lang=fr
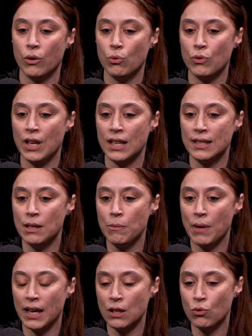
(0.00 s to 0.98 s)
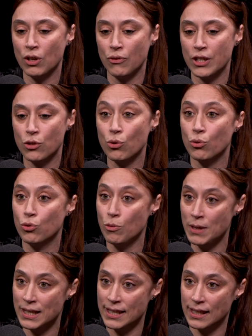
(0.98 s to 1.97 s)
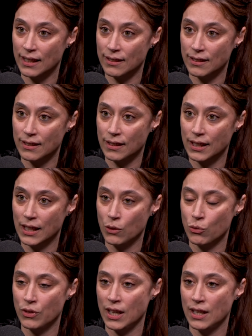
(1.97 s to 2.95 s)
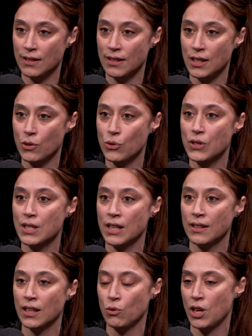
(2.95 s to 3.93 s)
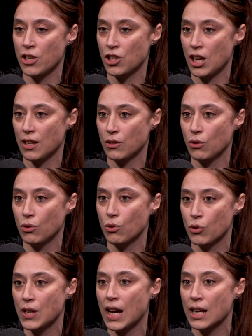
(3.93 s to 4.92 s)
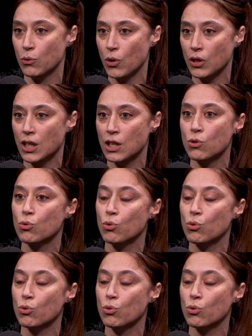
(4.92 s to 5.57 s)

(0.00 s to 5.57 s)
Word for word: On a démarré nos réflexions en 2017 et on a été euh, signataire de la charte euh, Cancer at Work, qui est une